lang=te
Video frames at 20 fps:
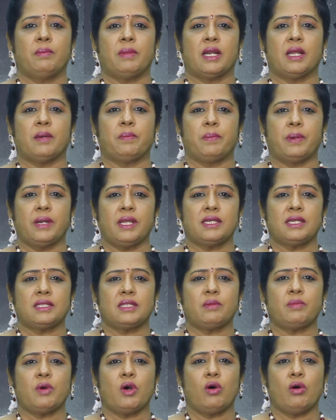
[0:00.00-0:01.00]
మన
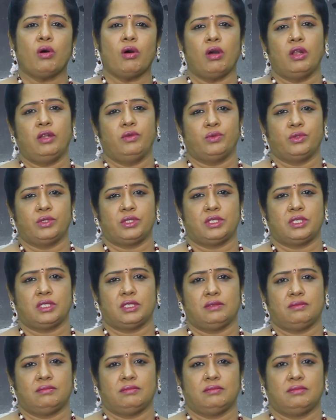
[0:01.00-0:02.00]
ప్రియతమ హాలీవుడ్
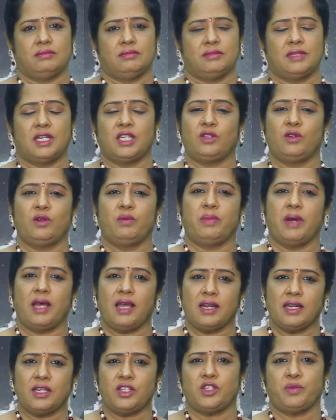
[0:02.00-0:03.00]
అందులో
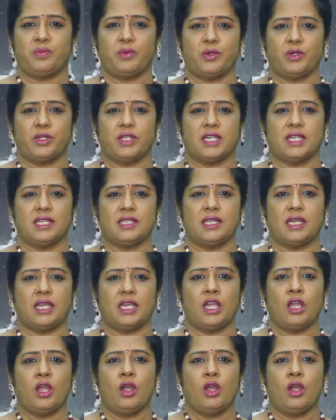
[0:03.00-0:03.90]
బాగా చెప్పుకోదగింది